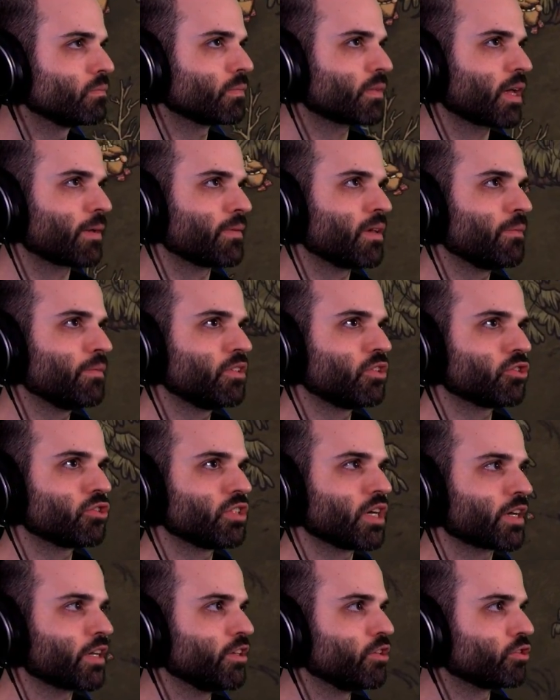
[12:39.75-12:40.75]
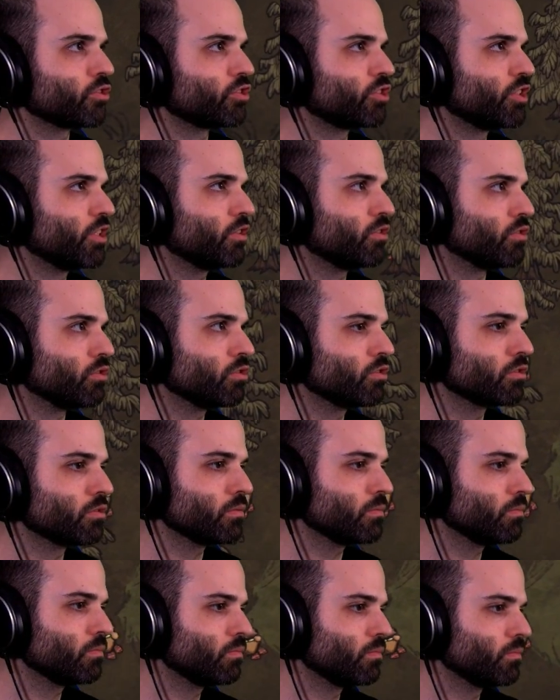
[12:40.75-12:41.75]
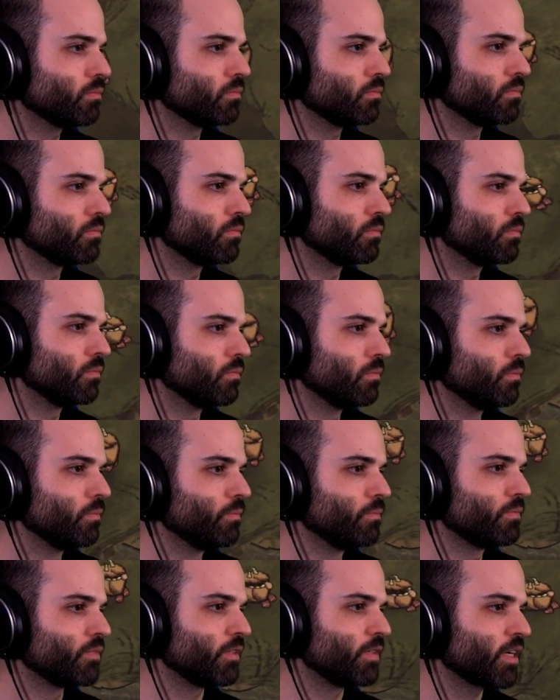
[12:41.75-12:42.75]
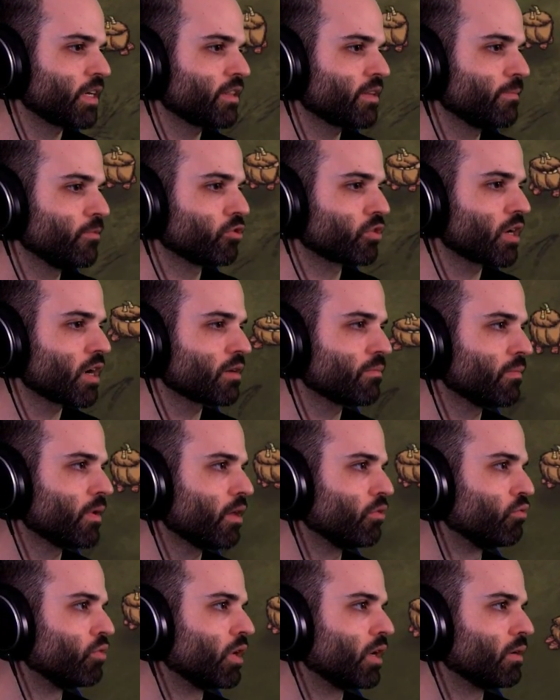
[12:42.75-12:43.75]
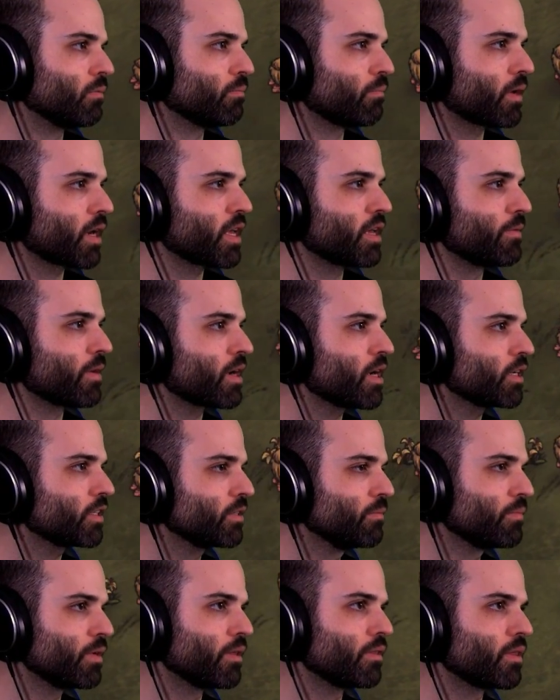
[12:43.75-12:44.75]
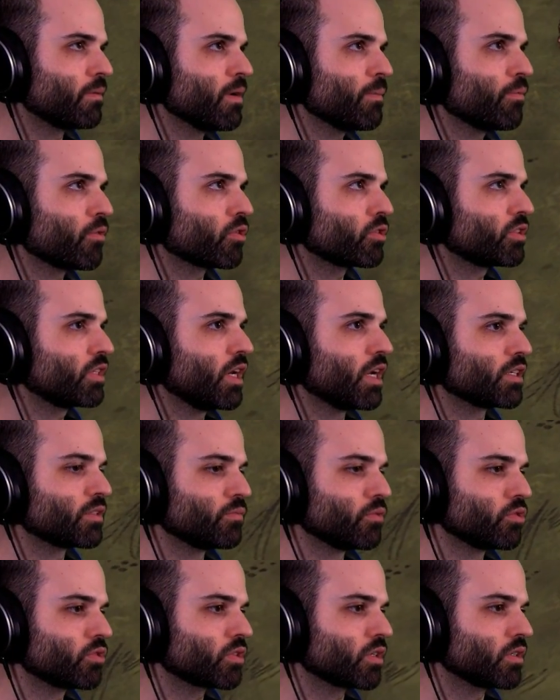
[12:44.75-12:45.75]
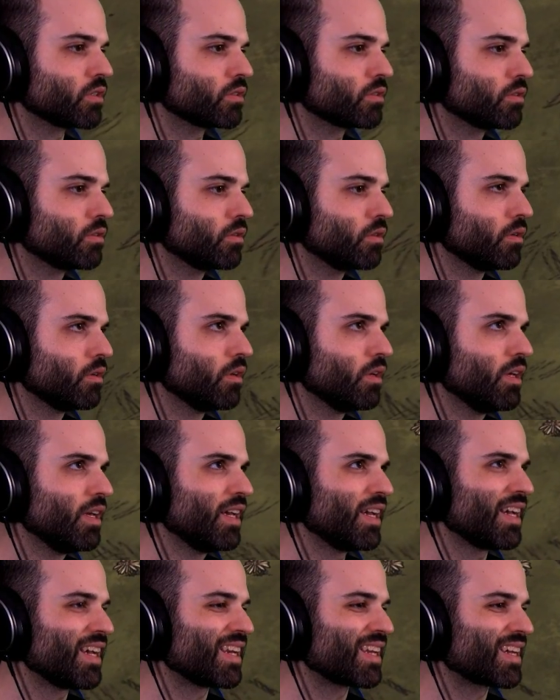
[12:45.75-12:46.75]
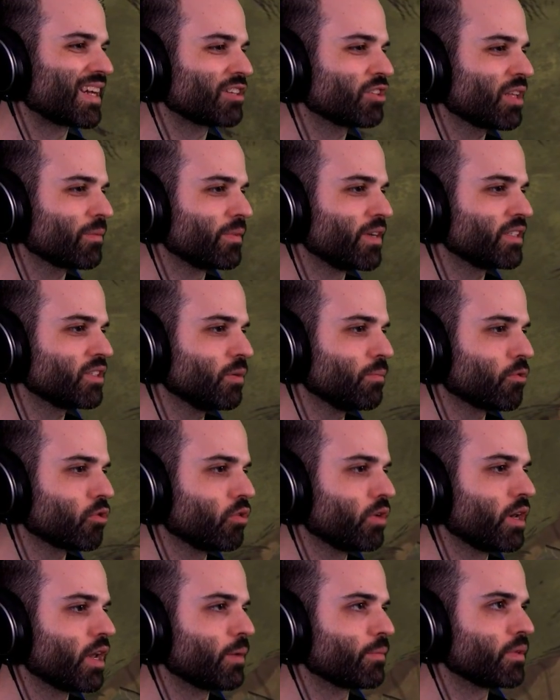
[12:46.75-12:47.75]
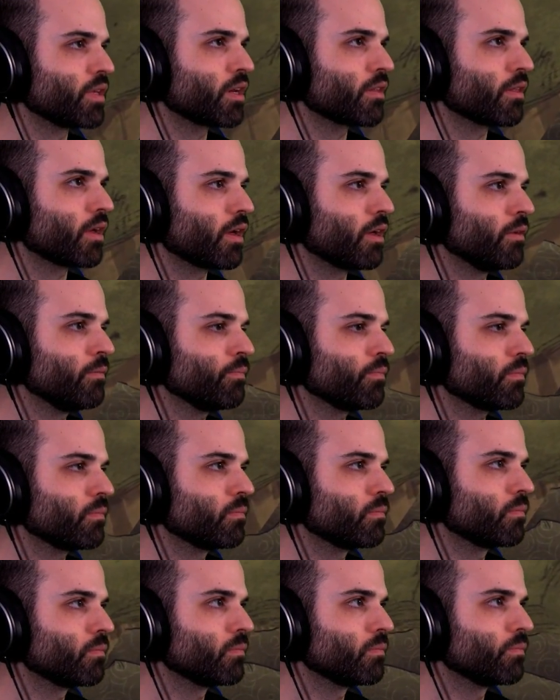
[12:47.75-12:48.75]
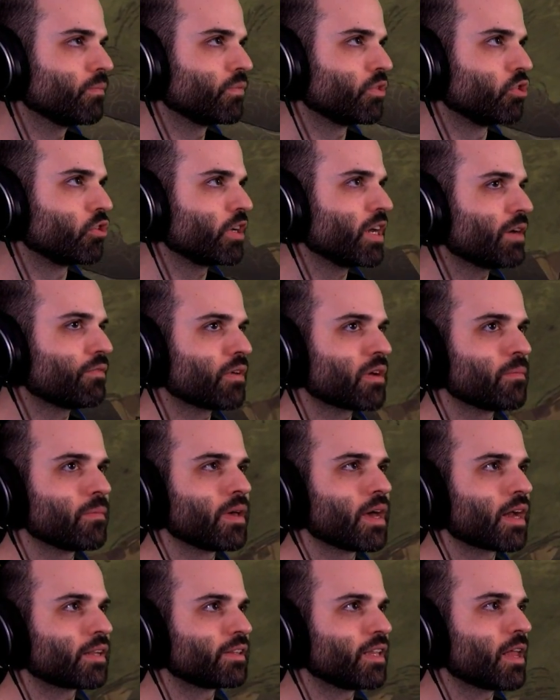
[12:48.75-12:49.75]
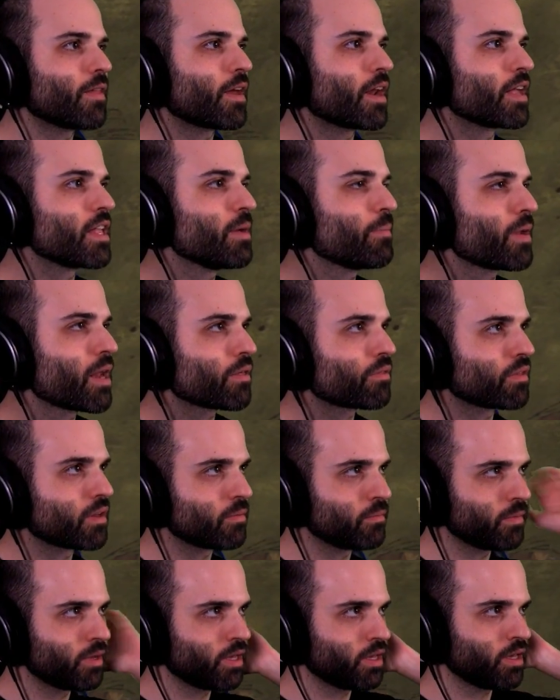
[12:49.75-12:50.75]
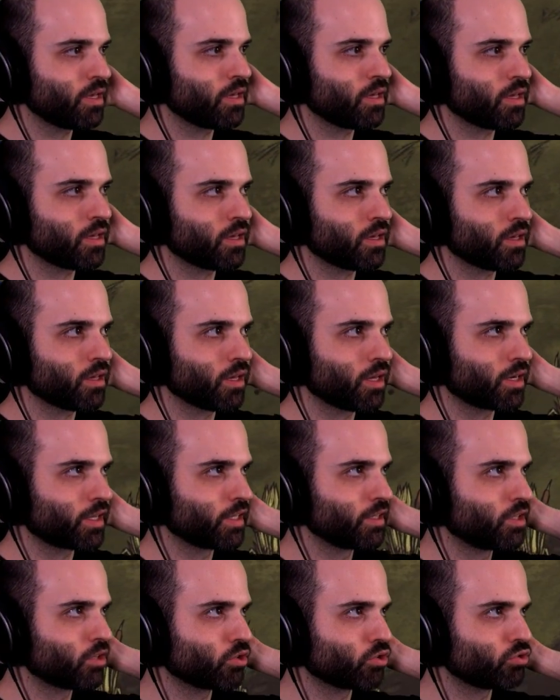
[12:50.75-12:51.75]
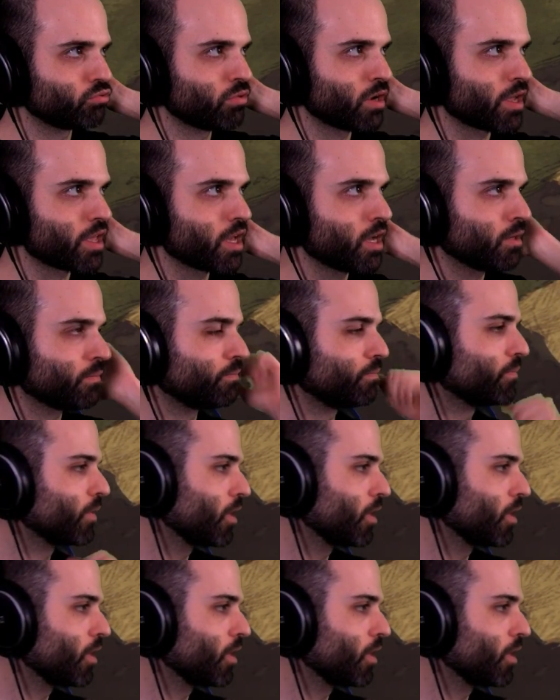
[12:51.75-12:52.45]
Que había bichos de aquellos chetos. Tendría que hacerme otra armadura. Para llevarla siempre encima por si las moscas. El caso también está un poco en la mierda, ¿eh? Tengo que ir a farmearte la de araña para hacerme el kit de costura ya.